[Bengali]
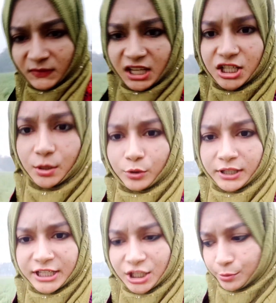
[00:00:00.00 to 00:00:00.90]
কিসের ভুল
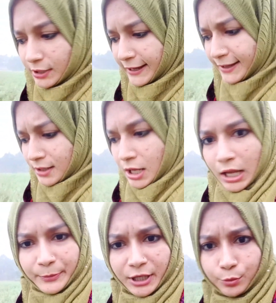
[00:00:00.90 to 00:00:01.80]
কিসের ভুল হ্যাঁ
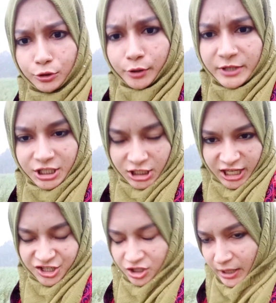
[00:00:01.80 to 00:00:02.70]
আপনারা ভুল করবেন সেটা
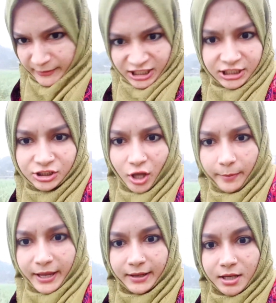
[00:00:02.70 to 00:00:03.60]
খেসরে আমাদেরকে দিতে
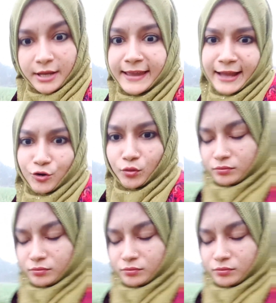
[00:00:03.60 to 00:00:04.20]
হবে কেন